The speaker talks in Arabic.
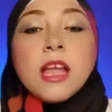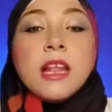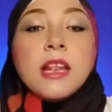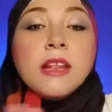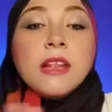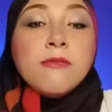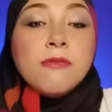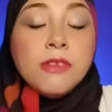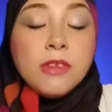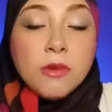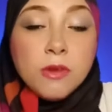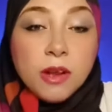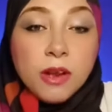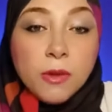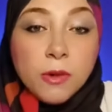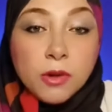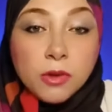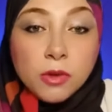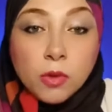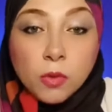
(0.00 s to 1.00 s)
الفيديو اللي
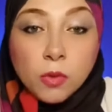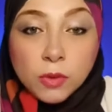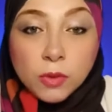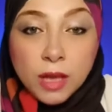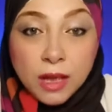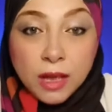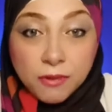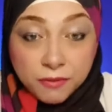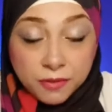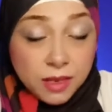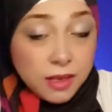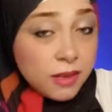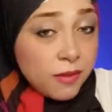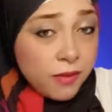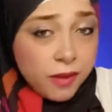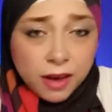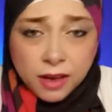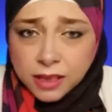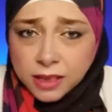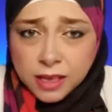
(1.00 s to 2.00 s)
انا وريته لكم ده فيه
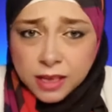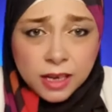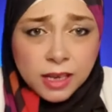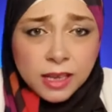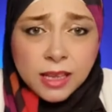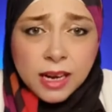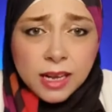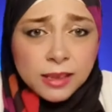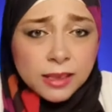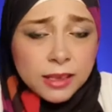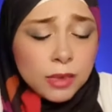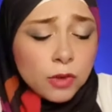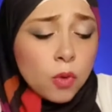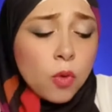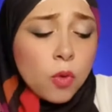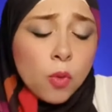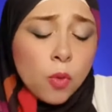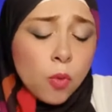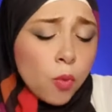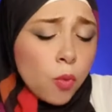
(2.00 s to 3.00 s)
صفحات كتيره جدا على التيك
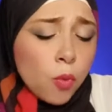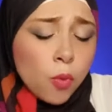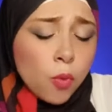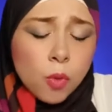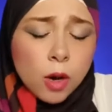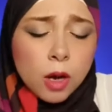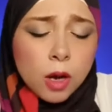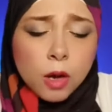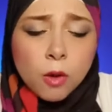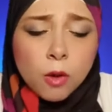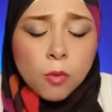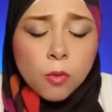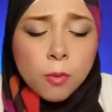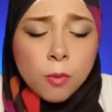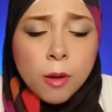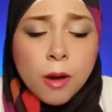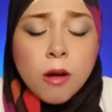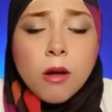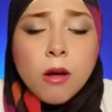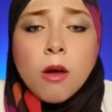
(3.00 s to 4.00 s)
توك
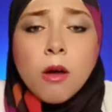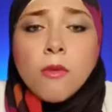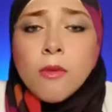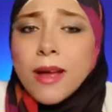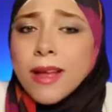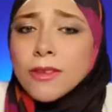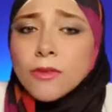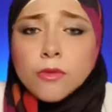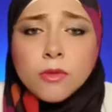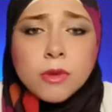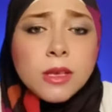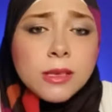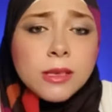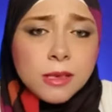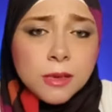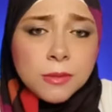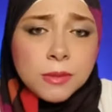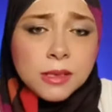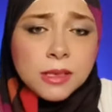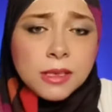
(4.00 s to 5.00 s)
وبره في اندونيسيا